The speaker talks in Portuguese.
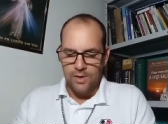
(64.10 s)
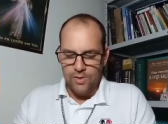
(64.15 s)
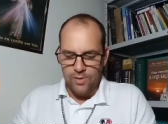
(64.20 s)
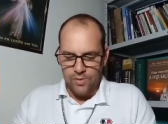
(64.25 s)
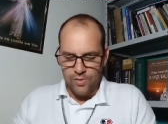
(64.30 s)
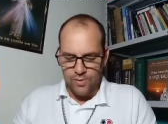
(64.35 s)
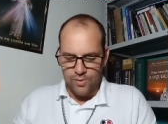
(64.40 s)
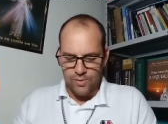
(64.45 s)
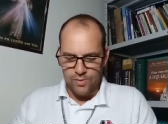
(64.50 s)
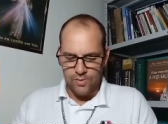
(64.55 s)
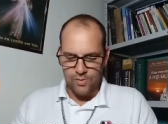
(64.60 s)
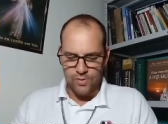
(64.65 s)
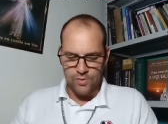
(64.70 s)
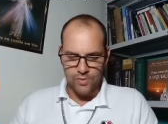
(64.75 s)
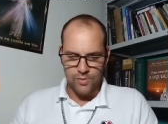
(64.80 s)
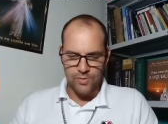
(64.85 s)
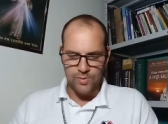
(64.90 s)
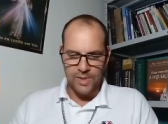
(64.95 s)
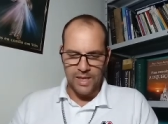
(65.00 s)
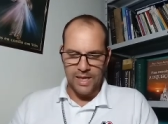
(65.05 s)

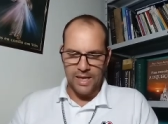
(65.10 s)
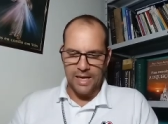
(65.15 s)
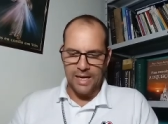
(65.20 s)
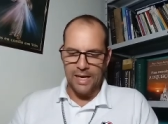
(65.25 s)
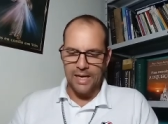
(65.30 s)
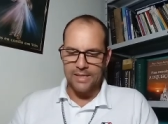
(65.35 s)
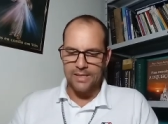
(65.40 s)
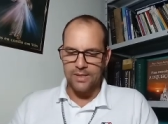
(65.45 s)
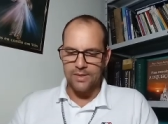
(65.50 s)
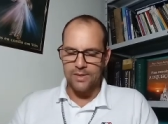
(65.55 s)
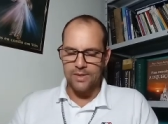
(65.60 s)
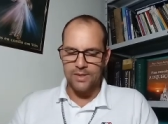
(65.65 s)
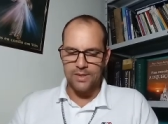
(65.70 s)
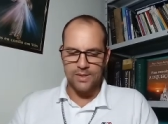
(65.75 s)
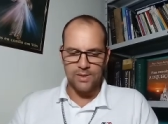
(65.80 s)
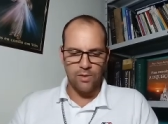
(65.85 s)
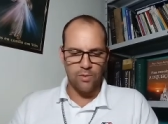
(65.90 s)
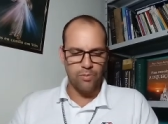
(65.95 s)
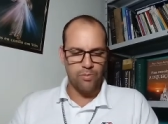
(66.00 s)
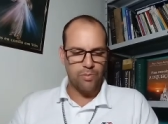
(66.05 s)
no, na carta de
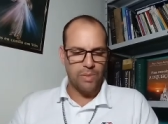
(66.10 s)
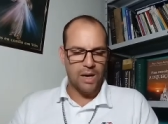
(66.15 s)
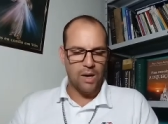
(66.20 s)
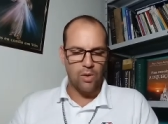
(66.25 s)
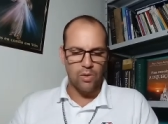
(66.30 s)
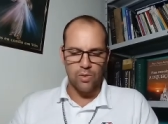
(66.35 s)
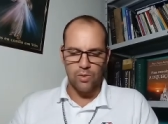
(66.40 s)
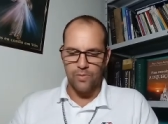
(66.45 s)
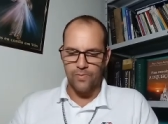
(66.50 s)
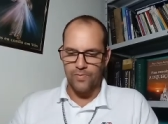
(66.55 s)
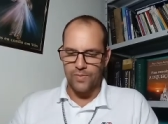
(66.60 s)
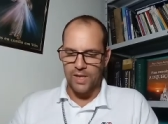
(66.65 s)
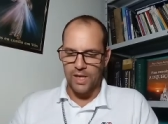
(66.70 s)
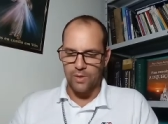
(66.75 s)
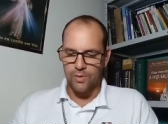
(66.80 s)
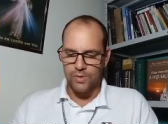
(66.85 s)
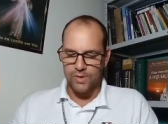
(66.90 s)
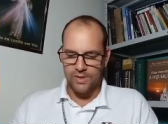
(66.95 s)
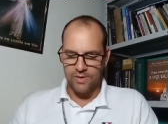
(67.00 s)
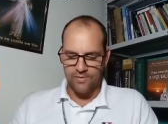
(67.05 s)
São Paulo
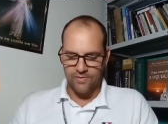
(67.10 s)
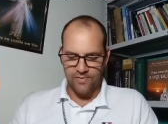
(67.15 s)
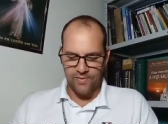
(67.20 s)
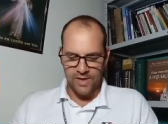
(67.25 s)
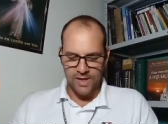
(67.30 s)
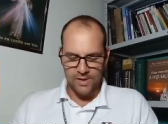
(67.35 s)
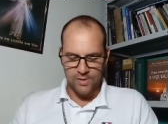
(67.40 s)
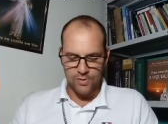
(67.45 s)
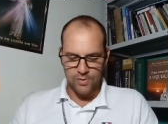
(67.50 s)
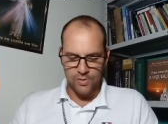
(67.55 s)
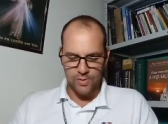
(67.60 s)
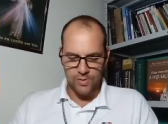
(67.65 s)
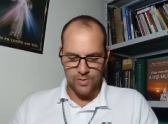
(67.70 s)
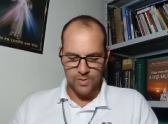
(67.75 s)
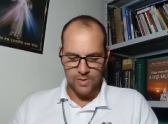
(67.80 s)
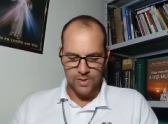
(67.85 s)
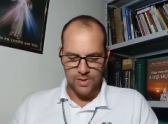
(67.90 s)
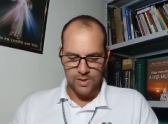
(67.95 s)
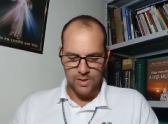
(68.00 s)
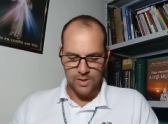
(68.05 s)
aos
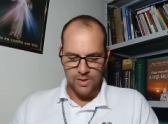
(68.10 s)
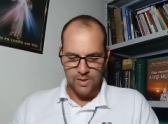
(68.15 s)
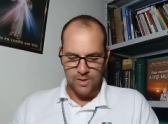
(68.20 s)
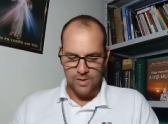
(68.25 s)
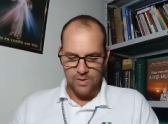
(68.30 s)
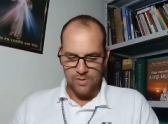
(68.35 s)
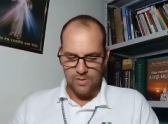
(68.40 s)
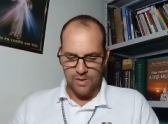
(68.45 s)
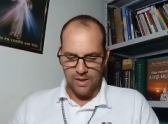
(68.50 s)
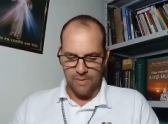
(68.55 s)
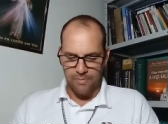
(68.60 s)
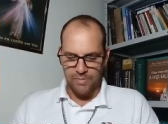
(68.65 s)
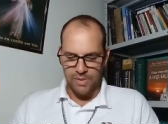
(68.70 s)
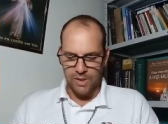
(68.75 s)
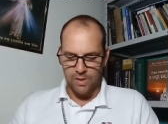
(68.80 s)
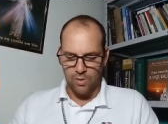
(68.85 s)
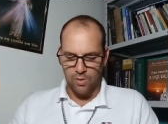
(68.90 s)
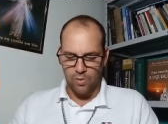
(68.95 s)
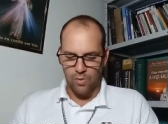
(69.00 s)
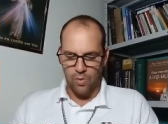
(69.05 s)
Efésios,
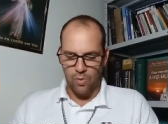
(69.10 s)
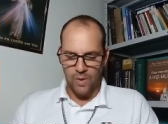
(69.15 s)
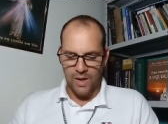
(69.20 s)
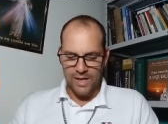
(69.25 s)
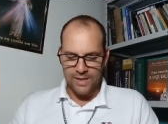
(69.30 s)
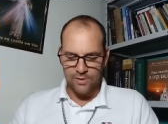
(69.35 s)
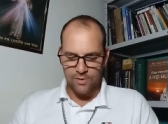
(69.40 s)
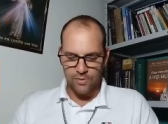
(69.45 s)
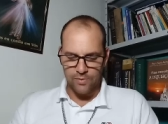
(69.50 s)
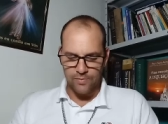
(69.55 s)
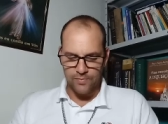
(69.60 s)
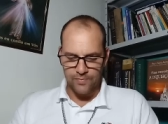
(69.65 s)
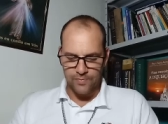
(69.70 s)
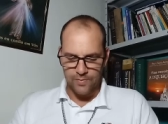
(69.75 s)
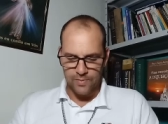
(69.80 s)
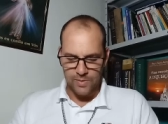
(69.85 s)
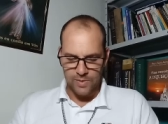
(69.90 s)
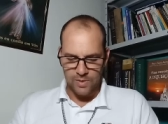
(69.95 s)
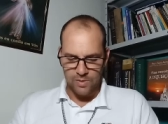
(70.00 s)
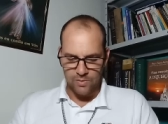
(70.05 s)
capítulo 4,
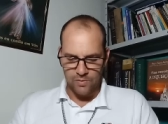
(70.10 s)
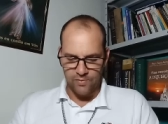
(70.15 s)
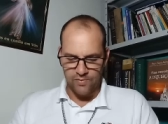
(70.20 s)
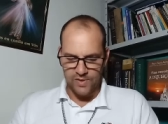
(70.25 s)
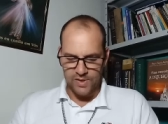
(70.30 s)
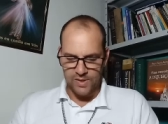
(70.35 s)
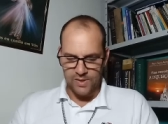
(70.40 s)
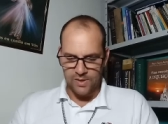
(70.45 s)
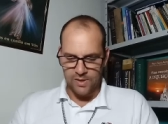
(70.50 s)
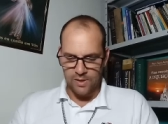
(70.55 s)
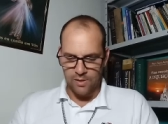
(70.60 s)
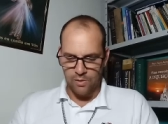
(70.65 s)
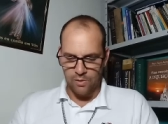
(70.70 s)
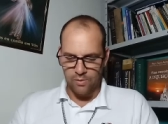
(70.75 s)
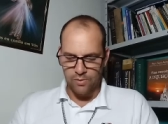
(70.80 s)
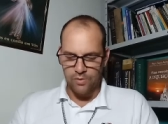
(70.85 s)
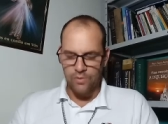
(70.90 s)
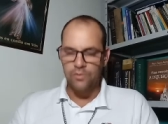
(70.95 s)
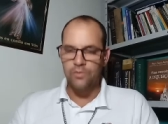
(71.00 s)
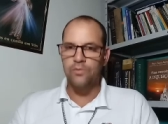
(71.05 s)
o
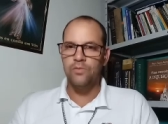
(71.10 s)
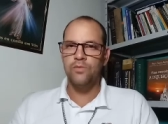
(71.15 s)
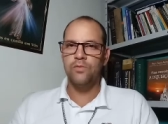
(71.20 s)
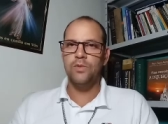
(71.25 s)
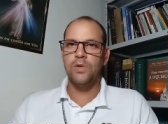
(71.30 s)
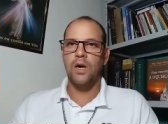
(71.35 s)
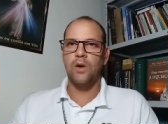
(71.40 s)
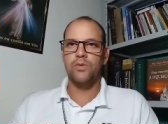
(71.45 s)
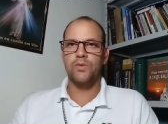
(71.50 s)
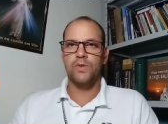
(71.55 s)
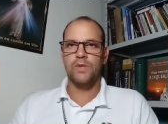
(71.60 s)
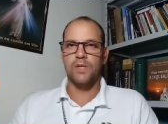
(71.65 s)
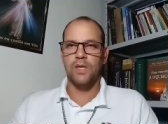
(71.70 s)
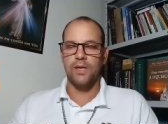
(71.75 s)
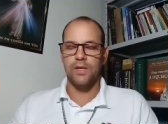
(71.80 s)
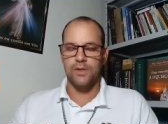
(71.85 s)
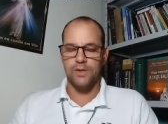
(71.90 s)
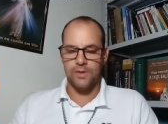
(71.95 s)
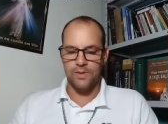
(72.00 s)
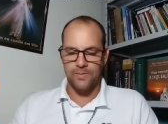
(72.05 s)
versículo do 1 ao
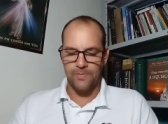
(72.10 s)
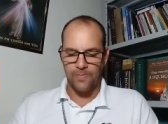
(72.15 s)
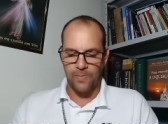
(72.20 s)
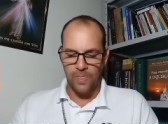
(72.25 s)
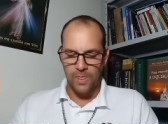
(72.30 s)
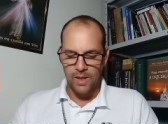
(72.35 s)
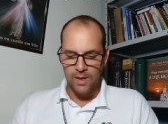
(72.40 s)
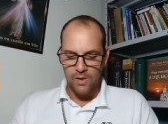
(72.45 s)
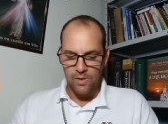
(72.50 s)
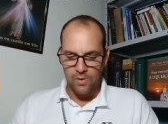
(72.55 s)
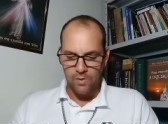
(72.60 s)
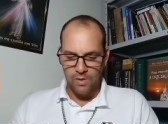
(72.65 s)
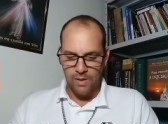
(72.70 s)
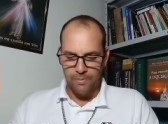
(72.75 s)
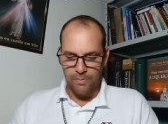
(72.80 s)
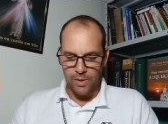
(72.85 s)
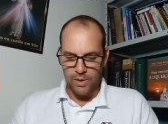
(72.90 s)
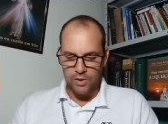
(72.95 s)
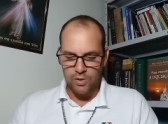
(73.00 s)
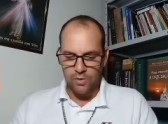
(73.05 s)
6. O
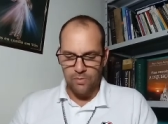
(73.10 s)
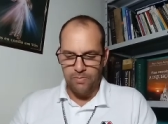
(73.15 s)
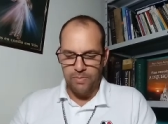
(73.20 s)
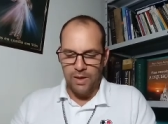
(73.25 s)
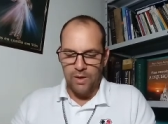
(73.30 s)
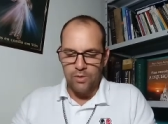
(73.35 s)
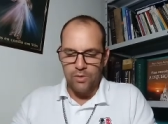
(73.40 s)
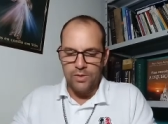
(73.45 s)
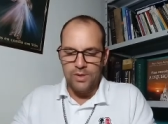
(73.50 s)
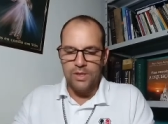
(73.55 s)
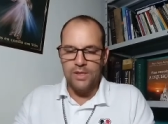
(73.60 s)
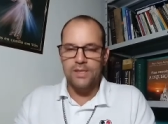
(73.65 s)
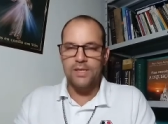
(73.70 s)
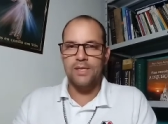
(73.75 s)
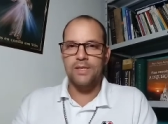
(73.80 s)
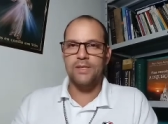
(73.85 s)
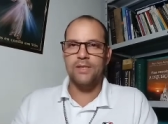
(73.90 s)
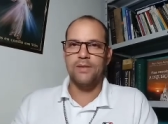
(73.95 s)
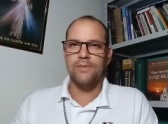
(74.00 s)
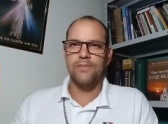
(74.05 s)
apóstolo Paulo diz
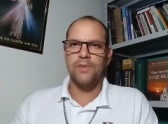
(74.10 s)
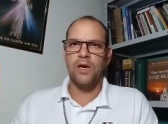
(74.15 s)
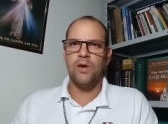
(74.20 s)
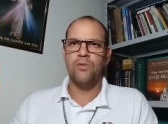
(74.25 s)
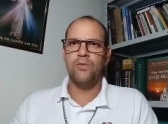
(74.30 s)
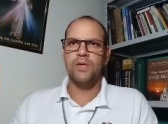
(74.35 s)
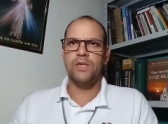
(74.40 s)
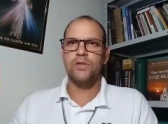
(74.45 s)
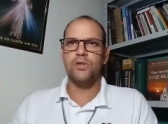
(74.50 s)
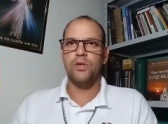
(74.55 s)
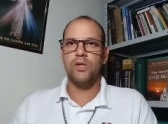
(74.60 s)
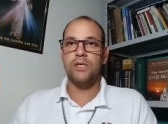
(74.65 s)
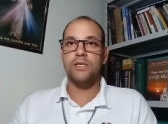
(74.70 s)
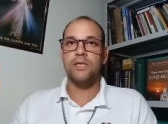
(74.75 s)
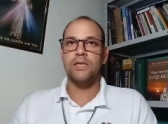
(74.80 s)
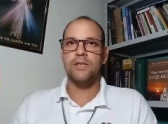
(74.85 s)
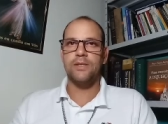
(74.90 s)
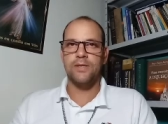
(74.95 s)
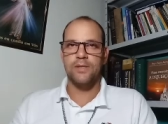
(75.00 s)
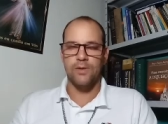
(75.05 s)
assim: é uma
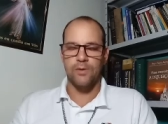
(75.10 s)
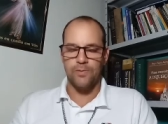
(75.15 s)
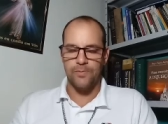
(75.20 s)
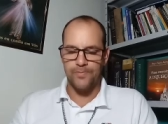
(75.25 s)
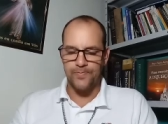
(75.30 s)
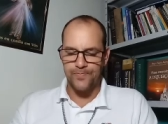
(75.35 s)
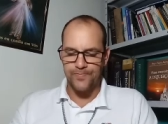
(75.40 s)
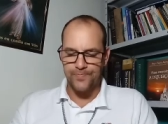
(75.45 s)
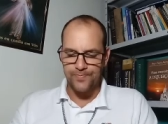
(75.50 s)
exortação